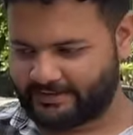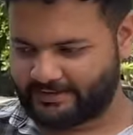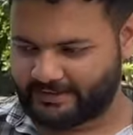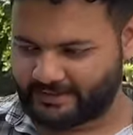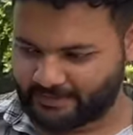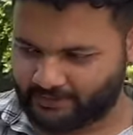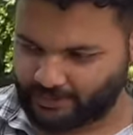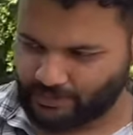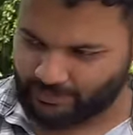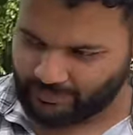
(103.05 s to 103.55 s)
है
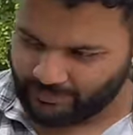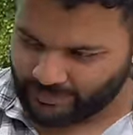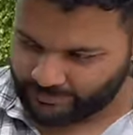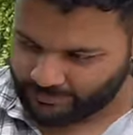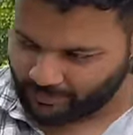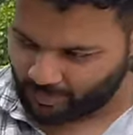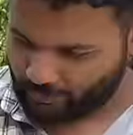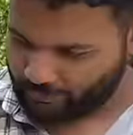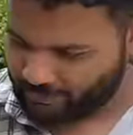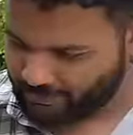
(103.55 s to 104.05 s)
इसको हमने
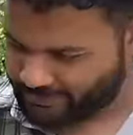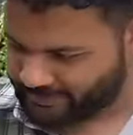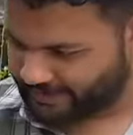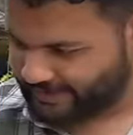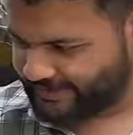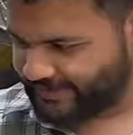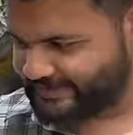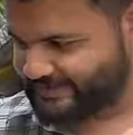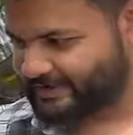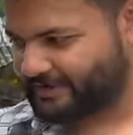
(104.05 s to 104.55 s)
प्रॉपर
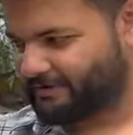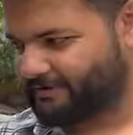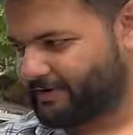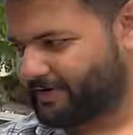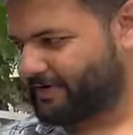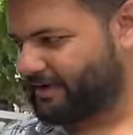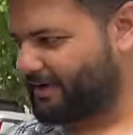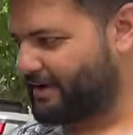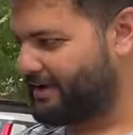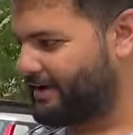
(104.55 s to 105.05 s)
तरीके से
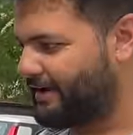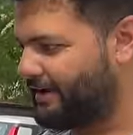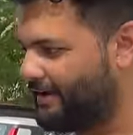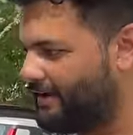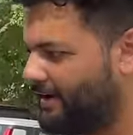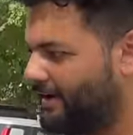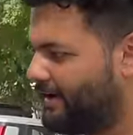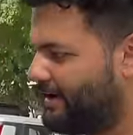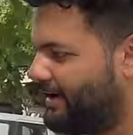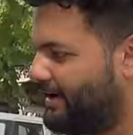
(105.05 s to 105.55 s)
कन्वर्ट करा
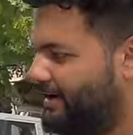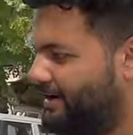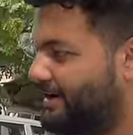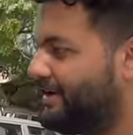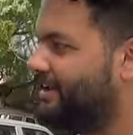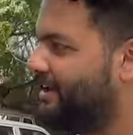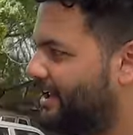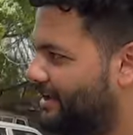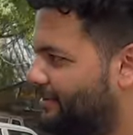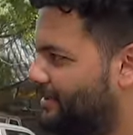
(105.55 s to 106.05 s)
है
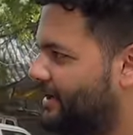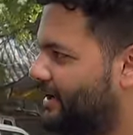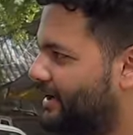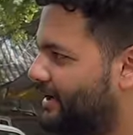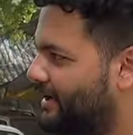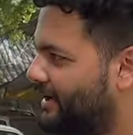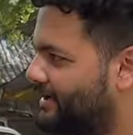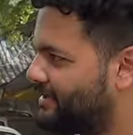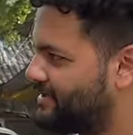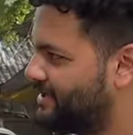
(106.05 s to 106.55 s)
इंटीरियर भी करा
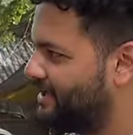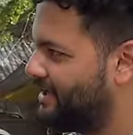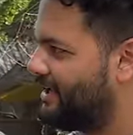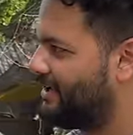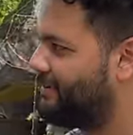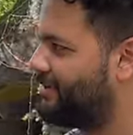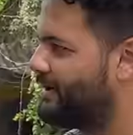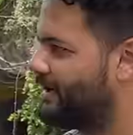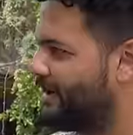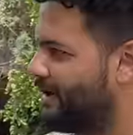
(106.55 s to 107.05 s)
है
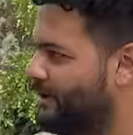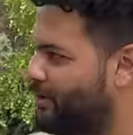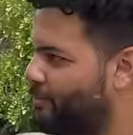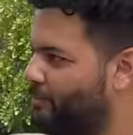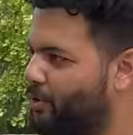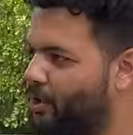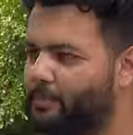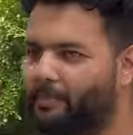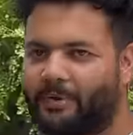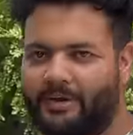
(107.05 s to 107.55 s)
एक्सटीरियर भी करा है और
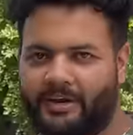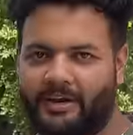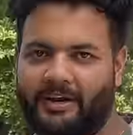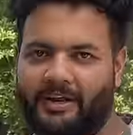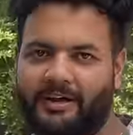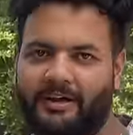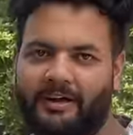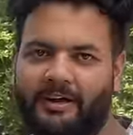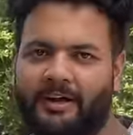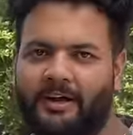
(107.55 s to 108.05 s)
प्रॉपर
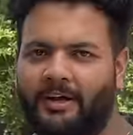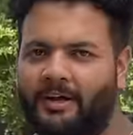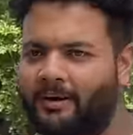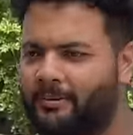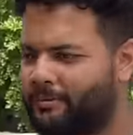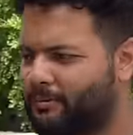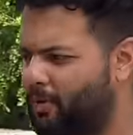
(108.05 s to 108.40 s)
करा है हाँ।